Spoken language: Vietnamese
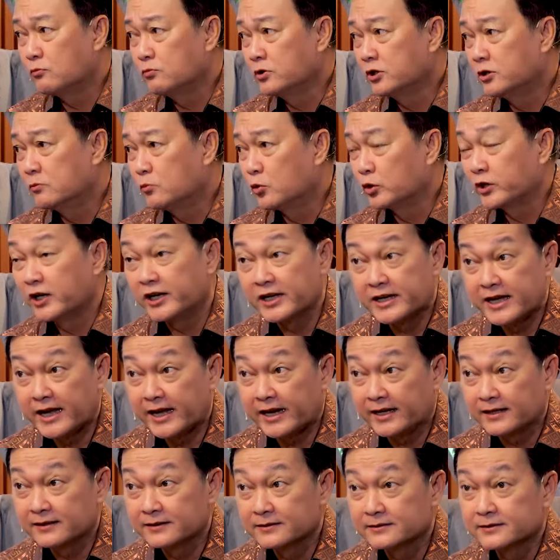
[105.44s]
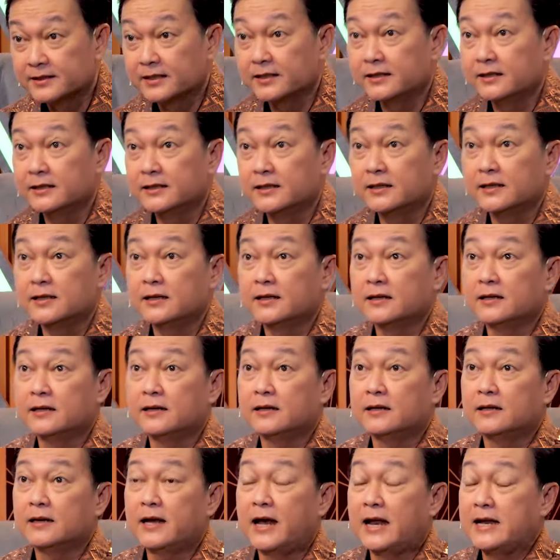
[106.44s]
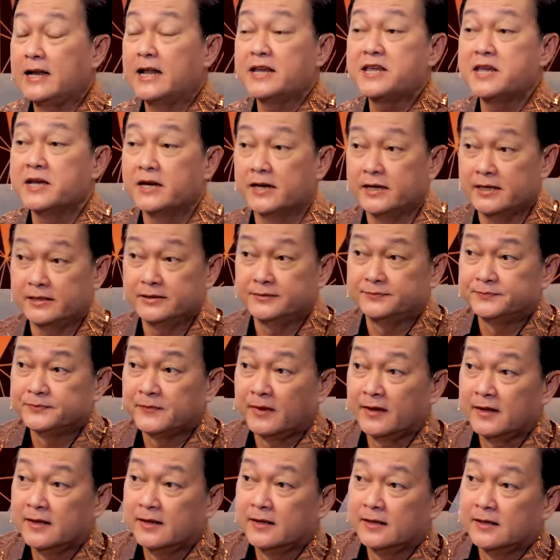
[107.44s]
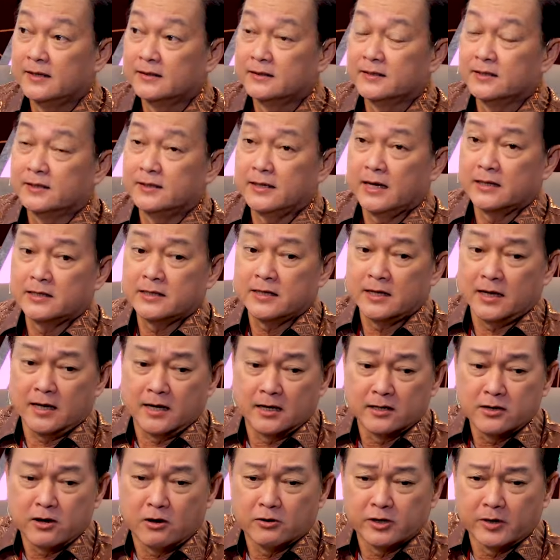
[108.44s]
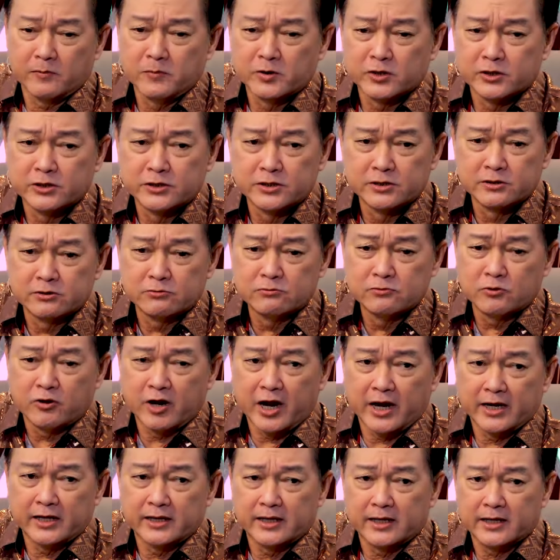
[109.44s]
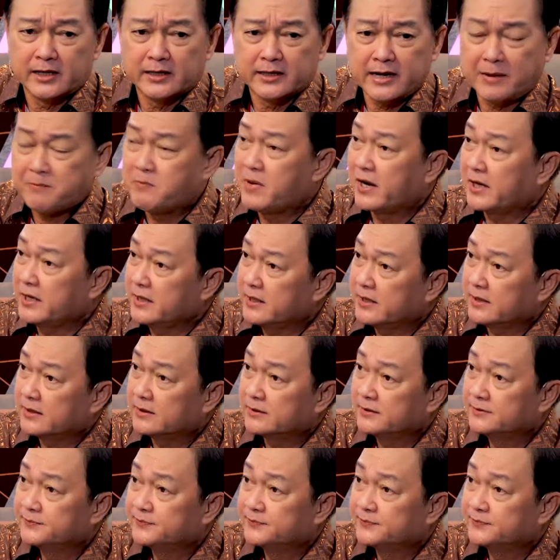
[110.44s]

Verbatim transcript: cũng được một thời gian anh lấy vợ thì anh ở đoàn kim cương cũng khoảng năm mấy à